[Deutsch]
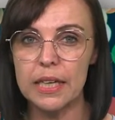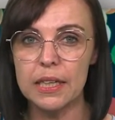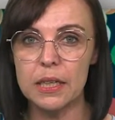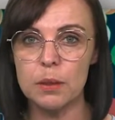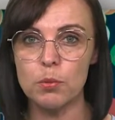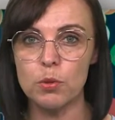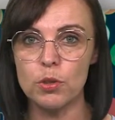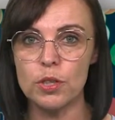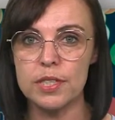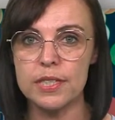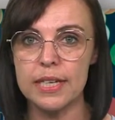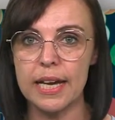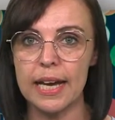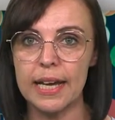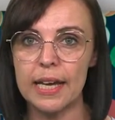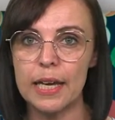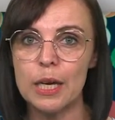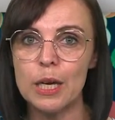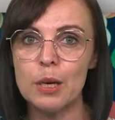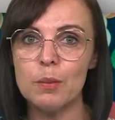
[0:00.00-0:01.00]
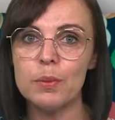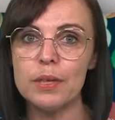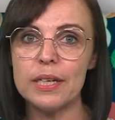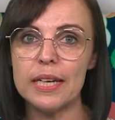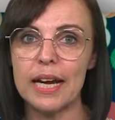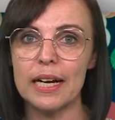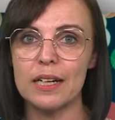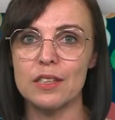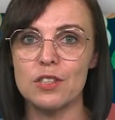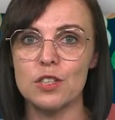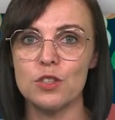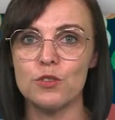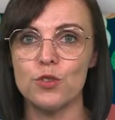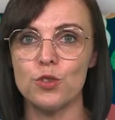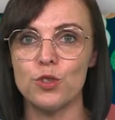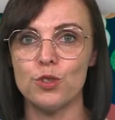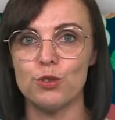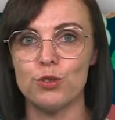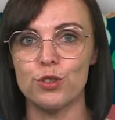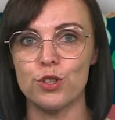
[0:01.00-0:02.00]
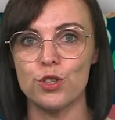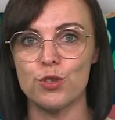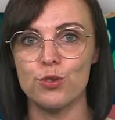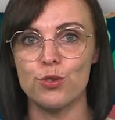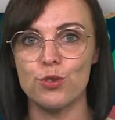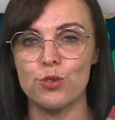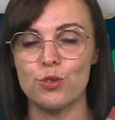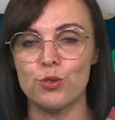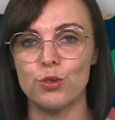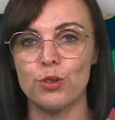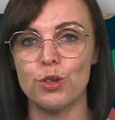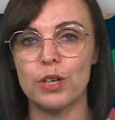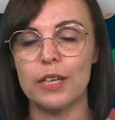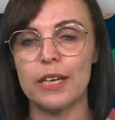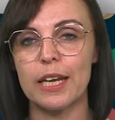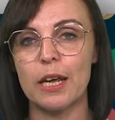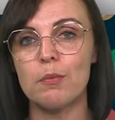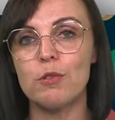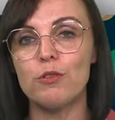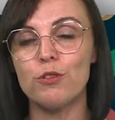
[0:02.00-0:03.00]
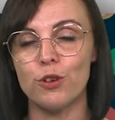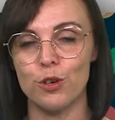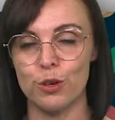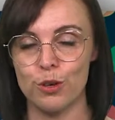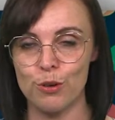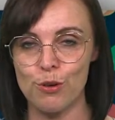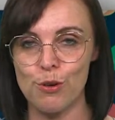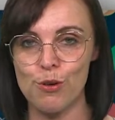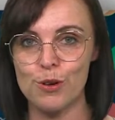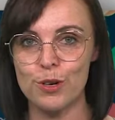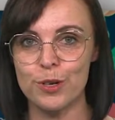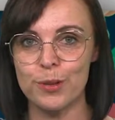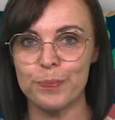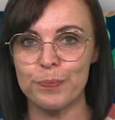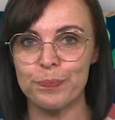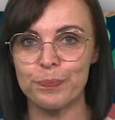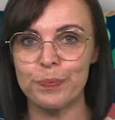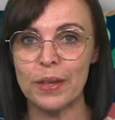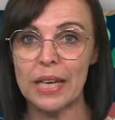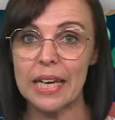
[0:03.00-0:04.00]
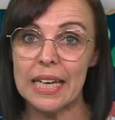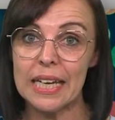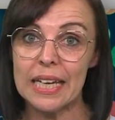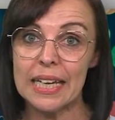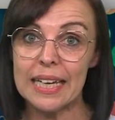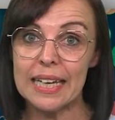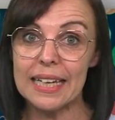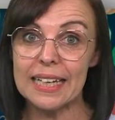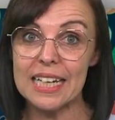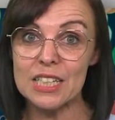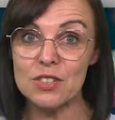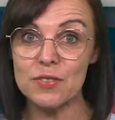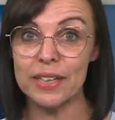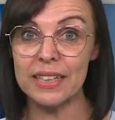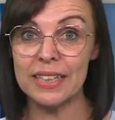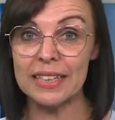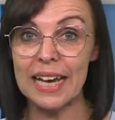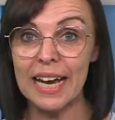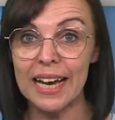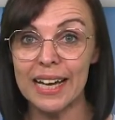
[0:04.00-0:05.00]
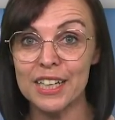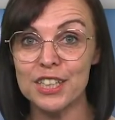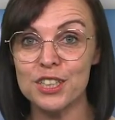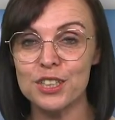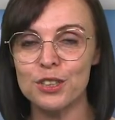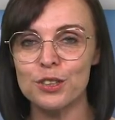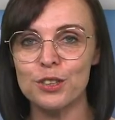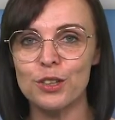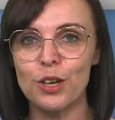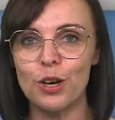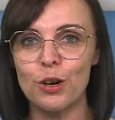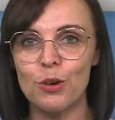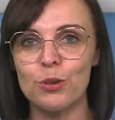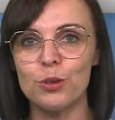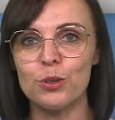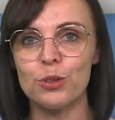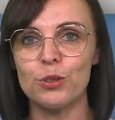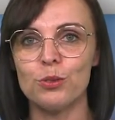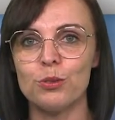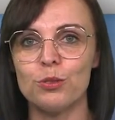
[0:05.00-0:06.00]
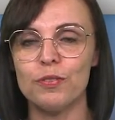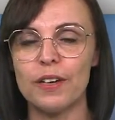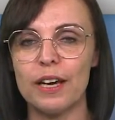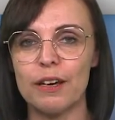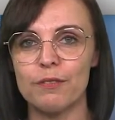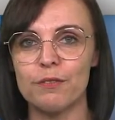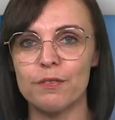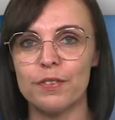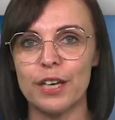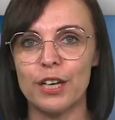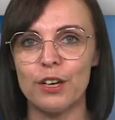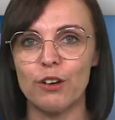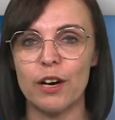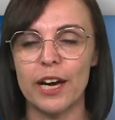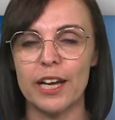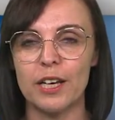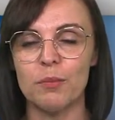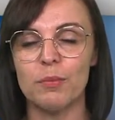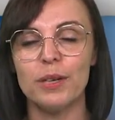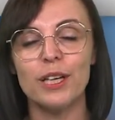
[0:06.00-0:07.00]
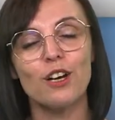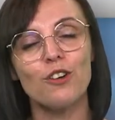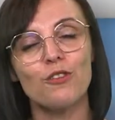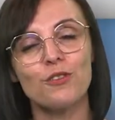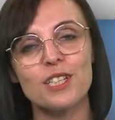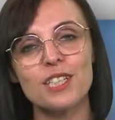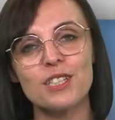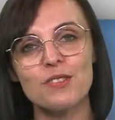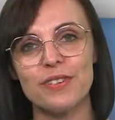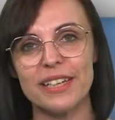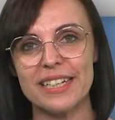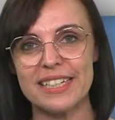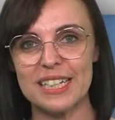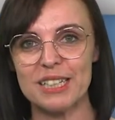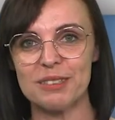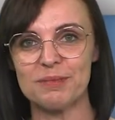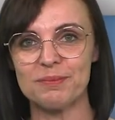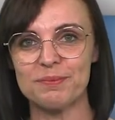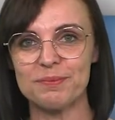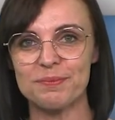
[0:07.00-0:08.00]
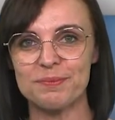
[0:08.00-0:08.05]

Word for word: Die Polizei bedankt sich für die Unterstützung der Bevölkerung. Das waren die Nachrichten und nun werfen wir noch einen Blick auf das Wetter.